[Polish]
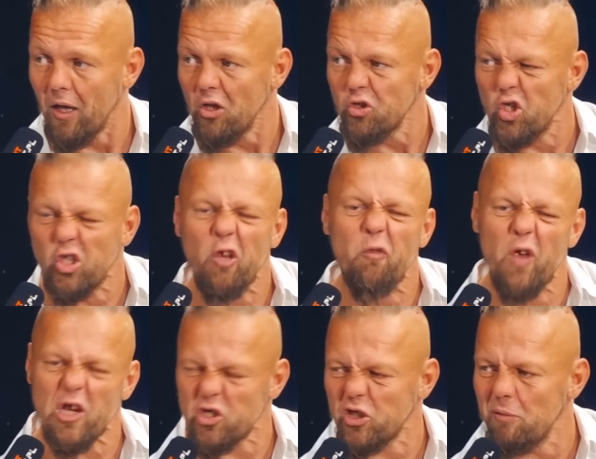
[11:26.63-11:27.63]
czy ty
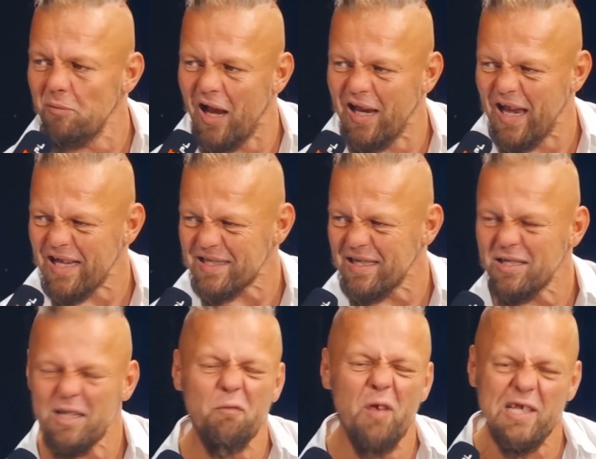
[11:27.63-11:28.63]
wiesz, kim ja jestem?
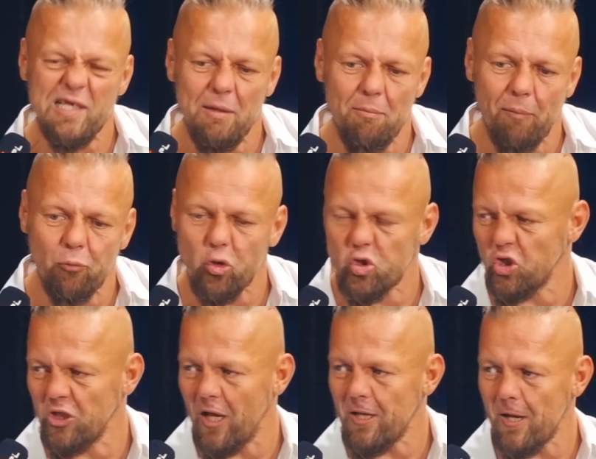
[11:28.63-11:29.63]
Ty wiesz, z kim mam do
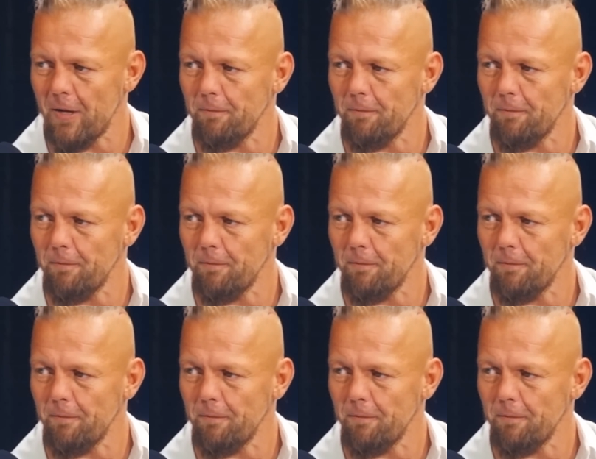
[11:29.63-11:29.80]
czynienia?